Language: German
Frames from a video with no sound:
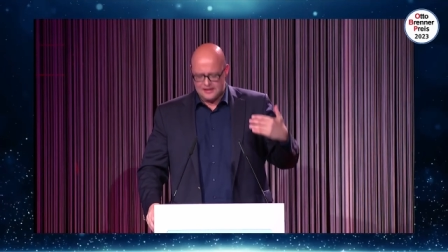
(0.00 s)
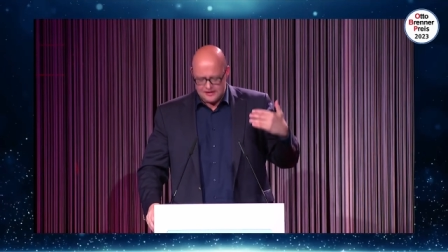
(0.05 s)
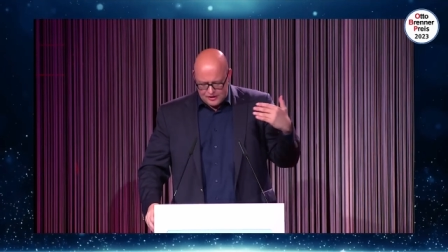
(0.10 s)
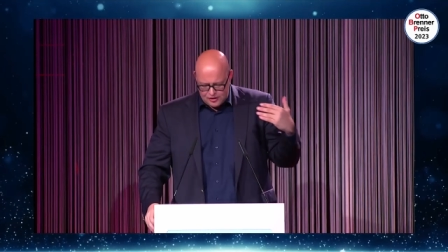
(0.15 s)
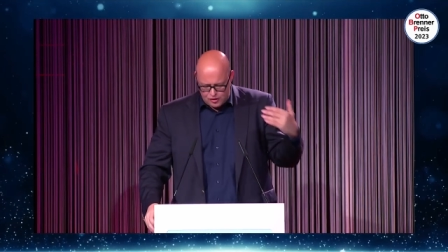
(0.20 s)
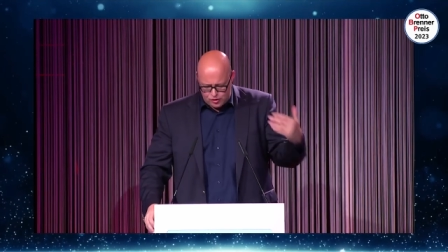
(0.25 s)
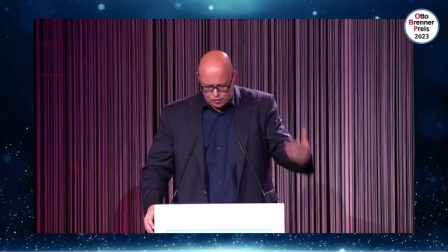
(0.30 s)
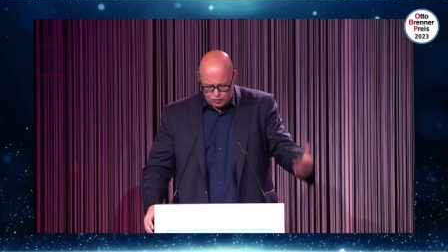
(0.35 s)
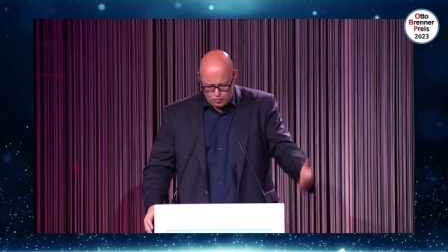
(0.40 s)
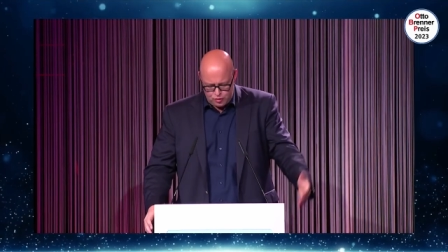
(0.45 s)

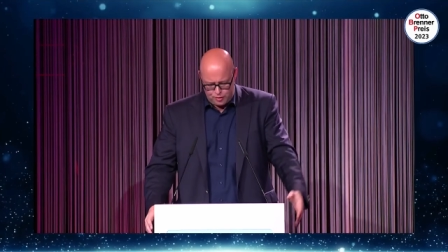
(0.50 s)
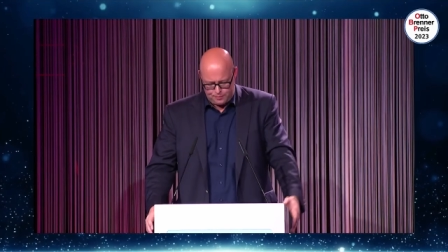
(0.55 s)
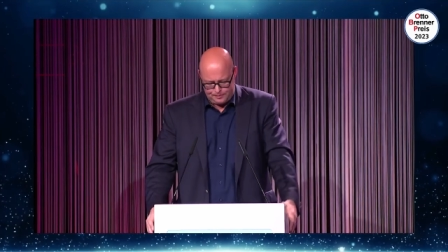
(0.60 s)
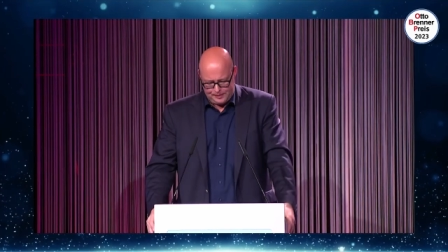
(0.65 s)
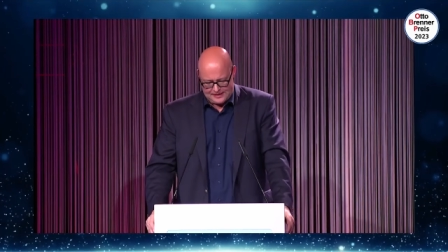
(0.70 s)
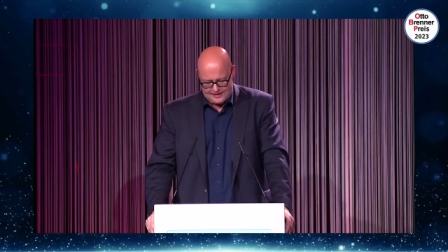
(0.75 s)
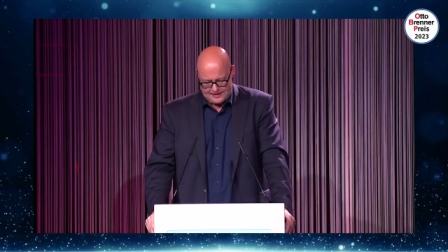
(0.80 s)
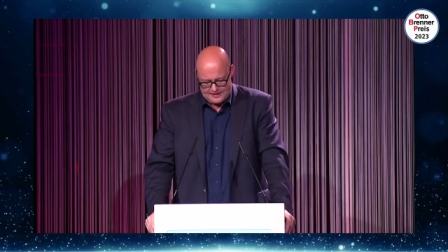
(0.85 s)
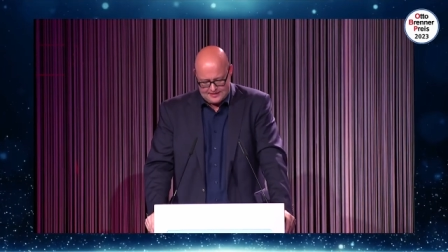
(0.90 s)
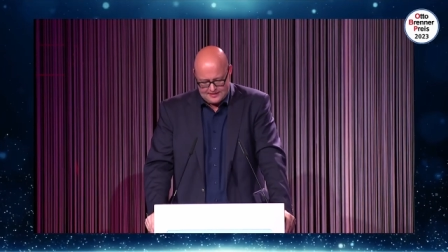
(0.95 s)
die
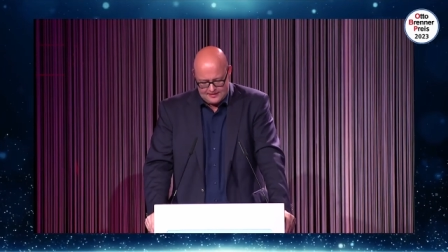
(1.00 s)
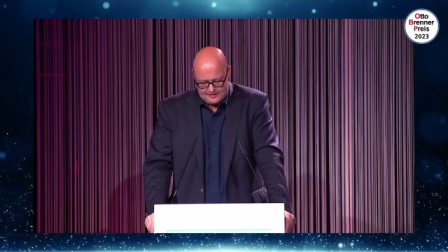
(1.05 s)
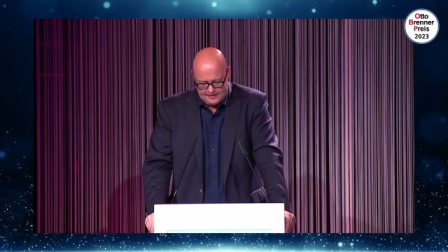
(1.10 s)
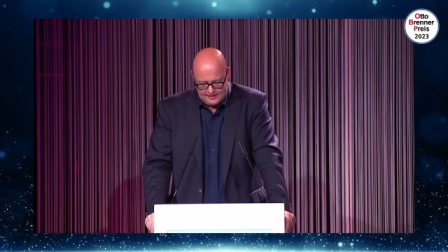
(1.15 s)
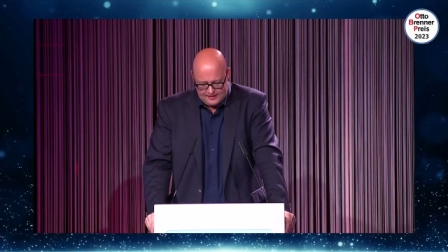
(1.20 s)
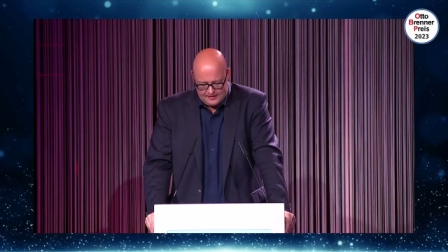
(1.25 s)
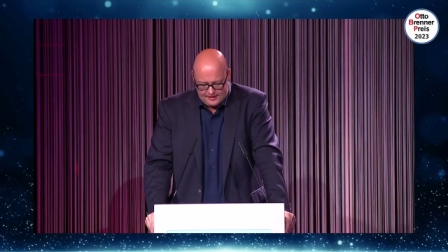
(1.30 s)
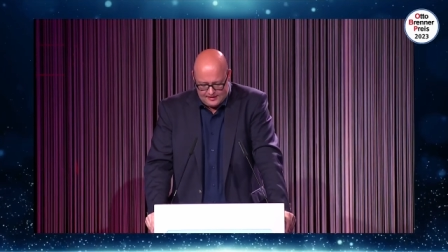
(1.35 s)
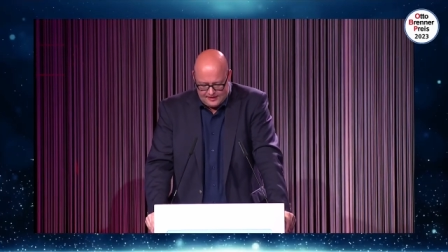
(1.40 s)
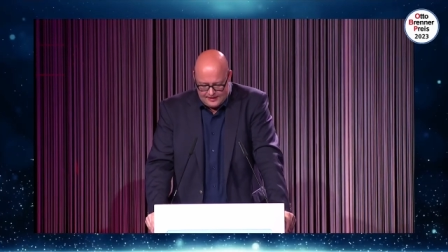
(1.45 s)
zuspitzen,
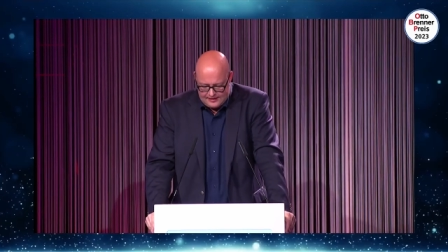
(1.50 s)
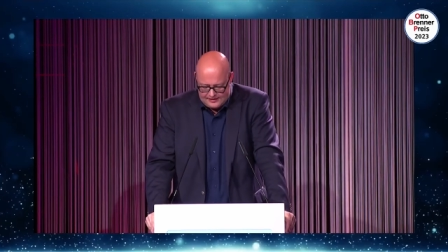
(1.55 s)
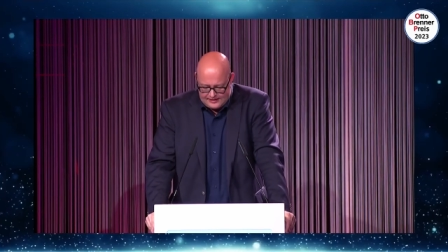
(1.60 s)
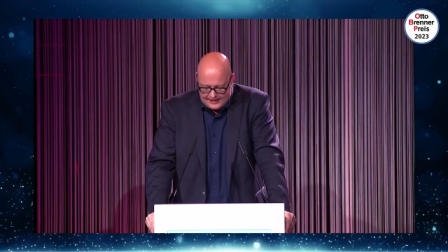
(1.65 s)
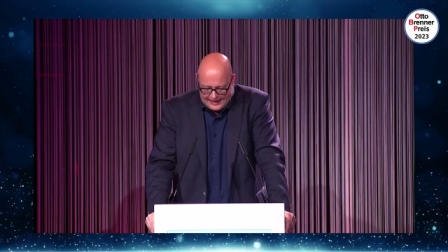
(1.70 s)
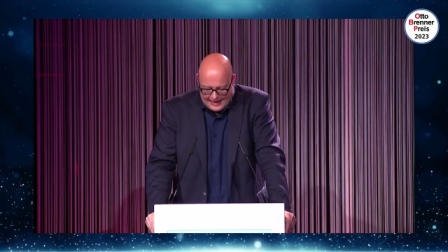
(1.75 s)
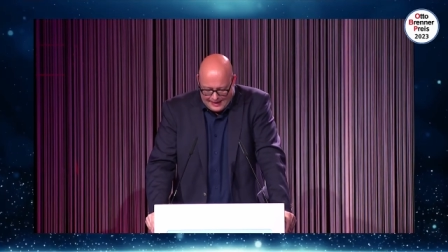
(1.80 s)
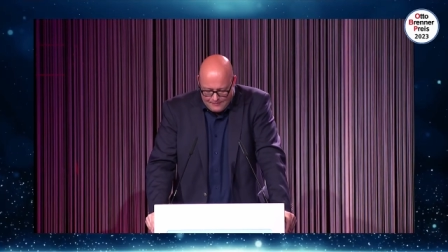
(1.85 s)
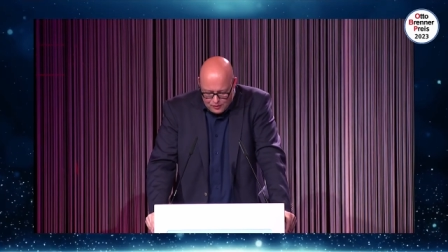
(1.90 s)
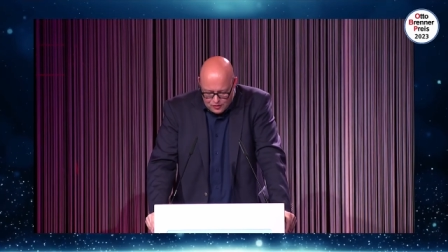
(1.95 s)
ja,
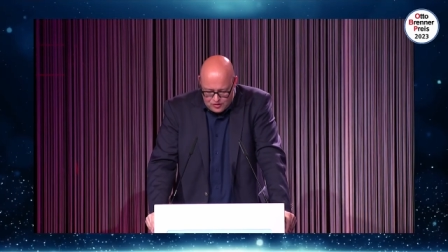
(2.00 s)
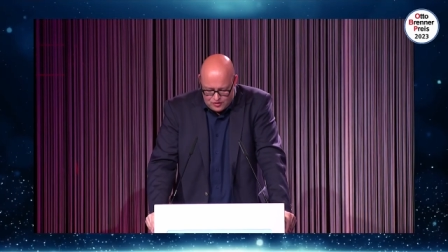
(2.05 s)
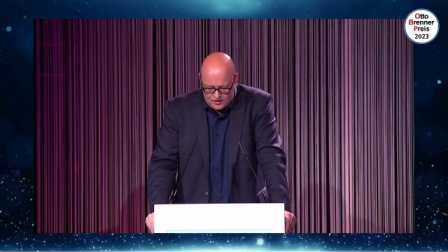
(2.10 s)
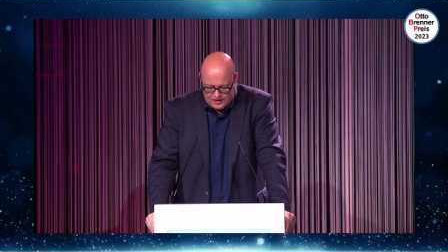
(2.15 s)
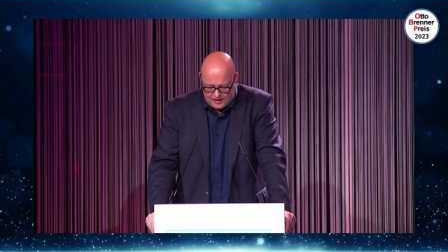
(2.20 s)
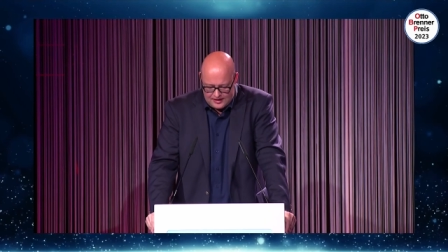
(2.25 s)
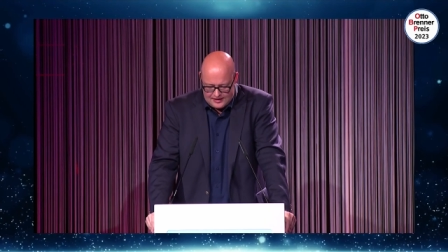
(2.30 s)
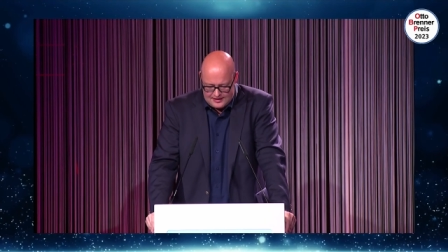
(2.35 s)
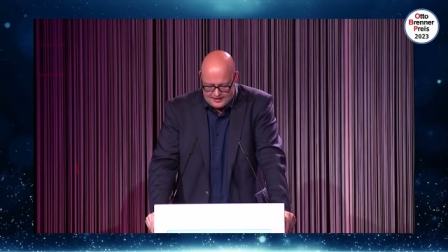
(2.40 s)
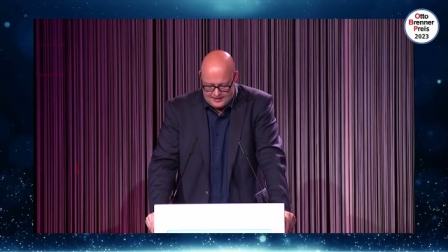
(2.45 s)
die
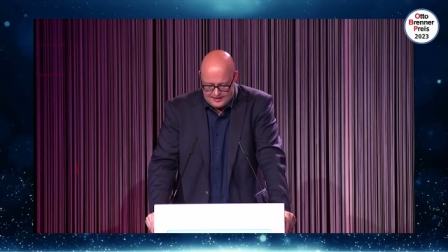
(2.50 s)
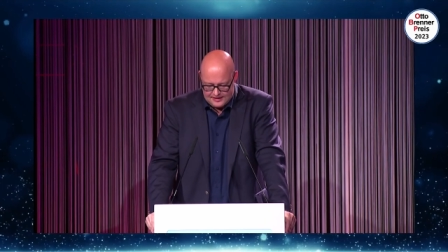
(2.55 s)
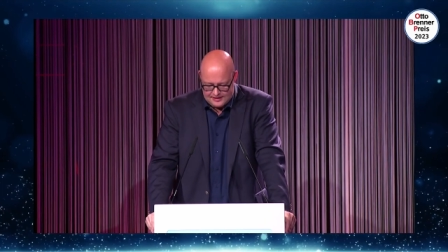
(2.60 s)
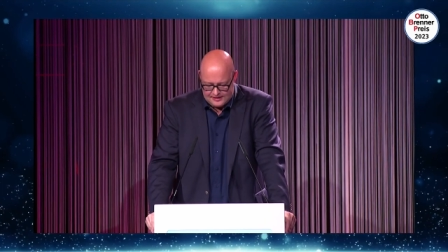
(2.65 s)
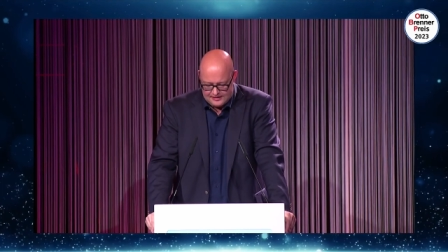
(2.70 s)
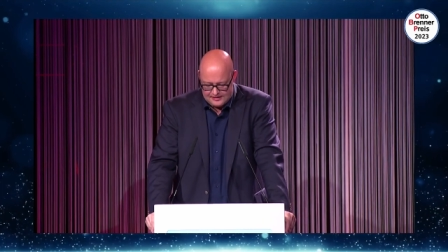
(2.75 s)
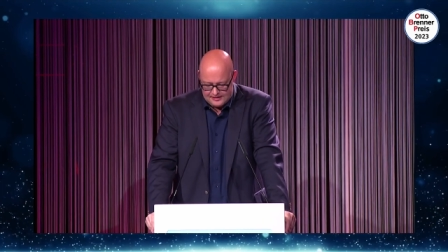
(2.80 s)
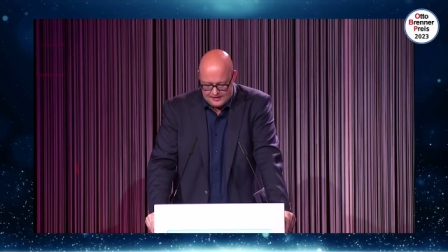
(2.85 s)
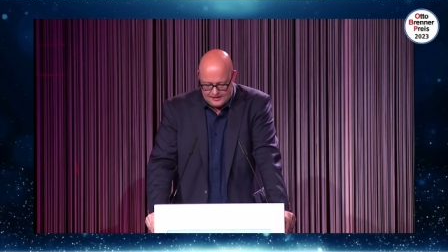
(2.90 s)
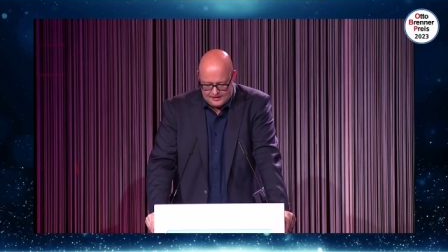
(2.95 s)

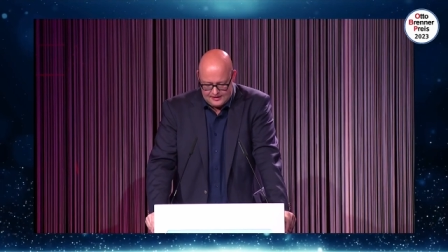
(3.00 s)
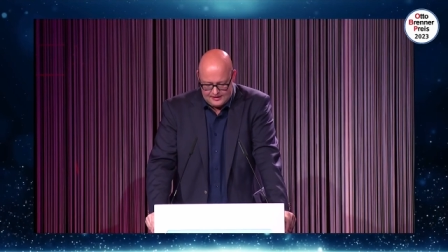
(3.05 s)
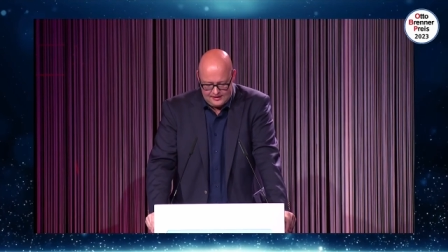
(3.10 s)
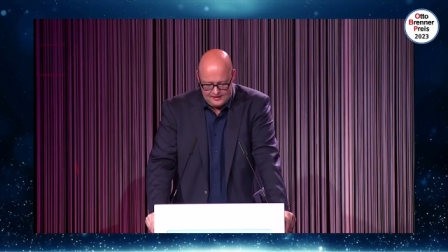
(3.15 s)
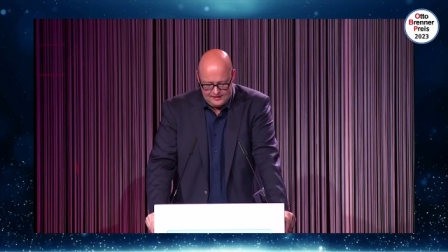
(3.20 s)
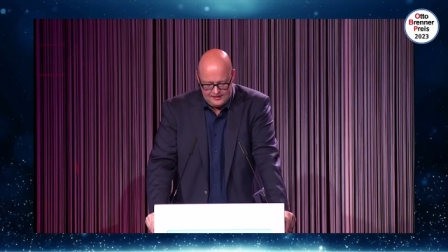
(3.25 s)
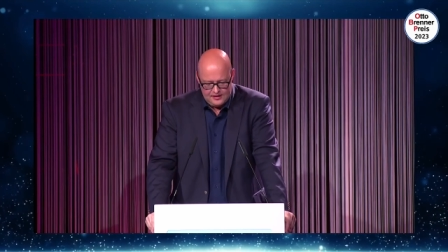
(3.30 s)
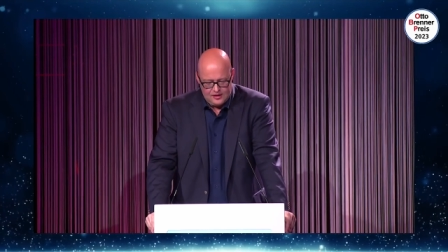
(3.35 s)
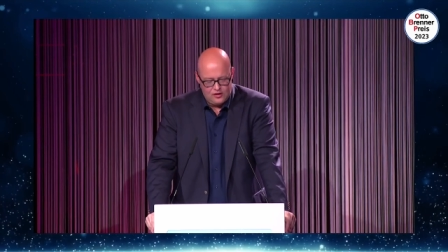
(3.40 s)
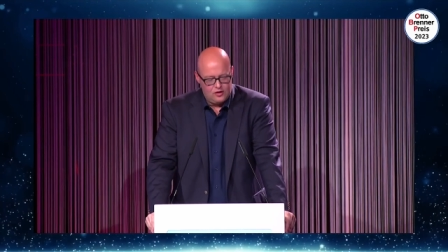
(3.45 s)
emotionalisieren
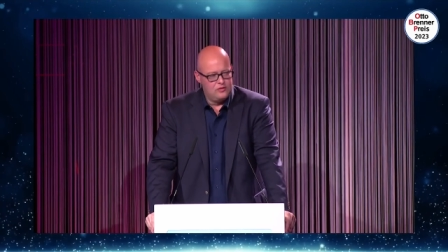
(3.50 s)
ja,